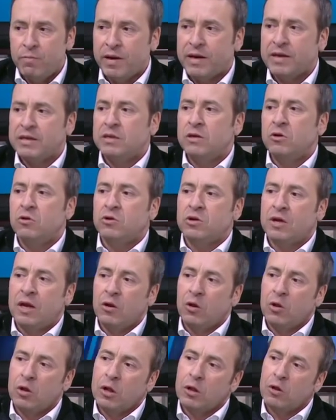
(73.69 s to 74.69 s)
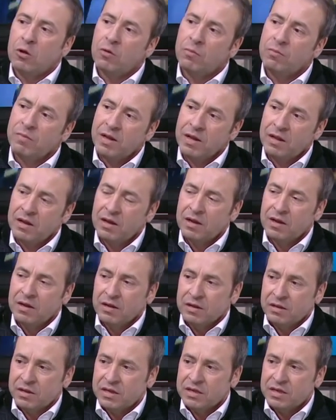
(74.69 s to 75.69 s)
parecidos a los del
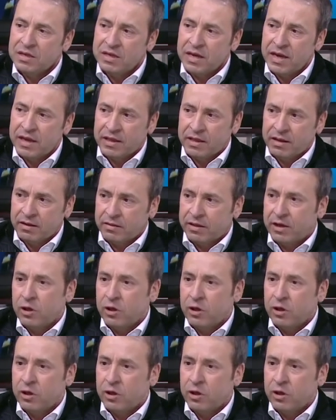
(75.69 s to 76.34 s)
2017.